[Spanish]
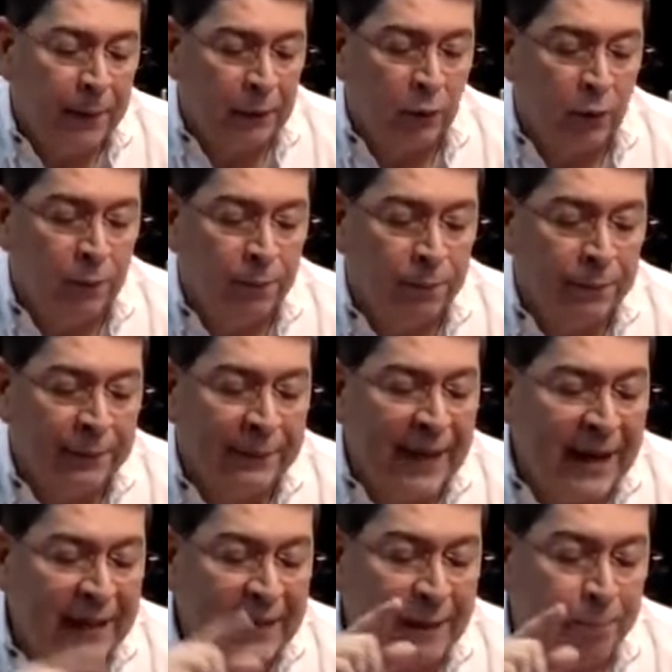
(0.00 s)
perdón,
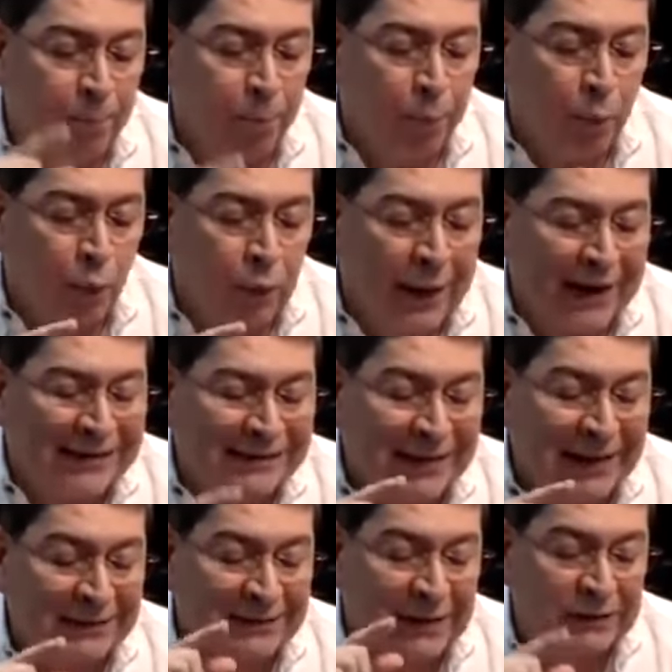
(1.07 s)
nadie podrá
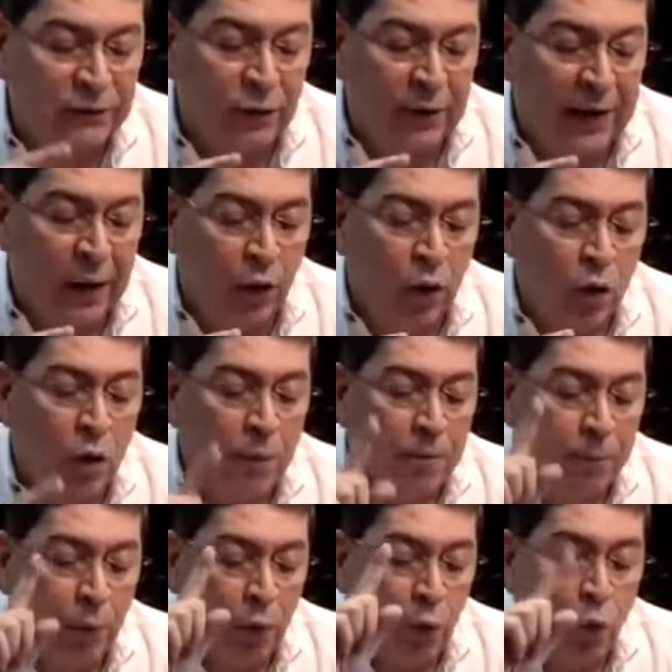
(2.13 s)
ser sancionado
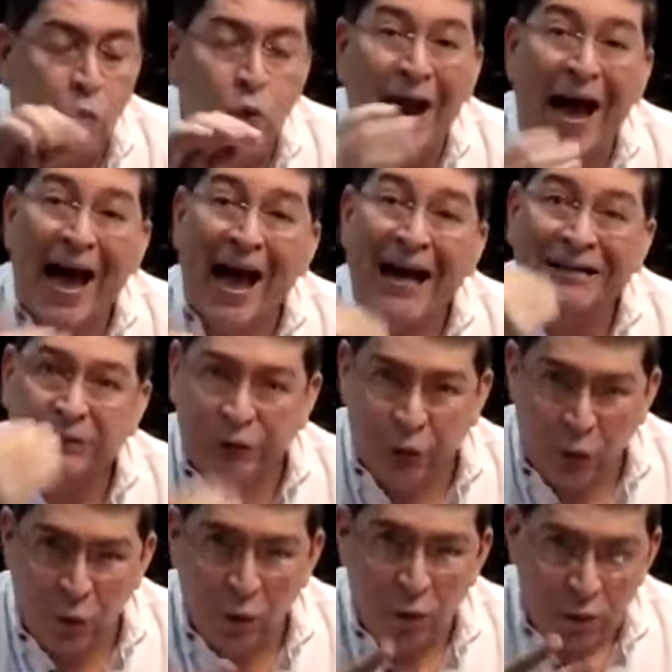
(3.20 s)
por una
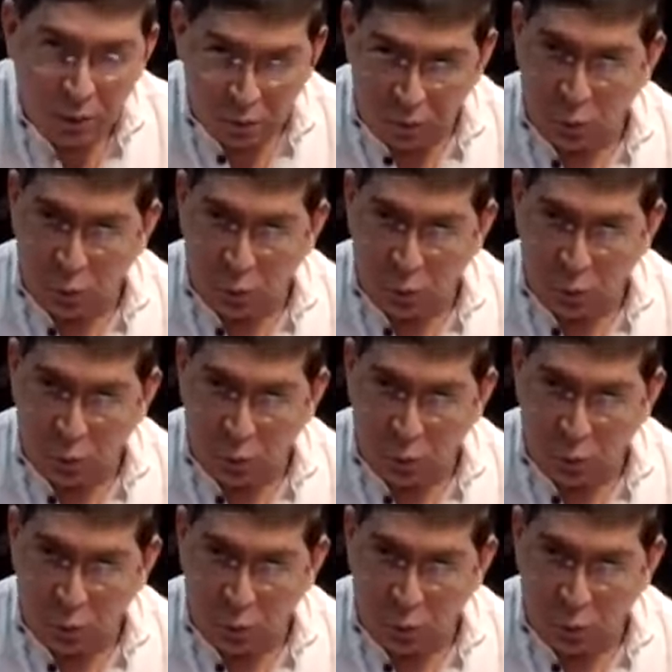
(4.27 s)
acción,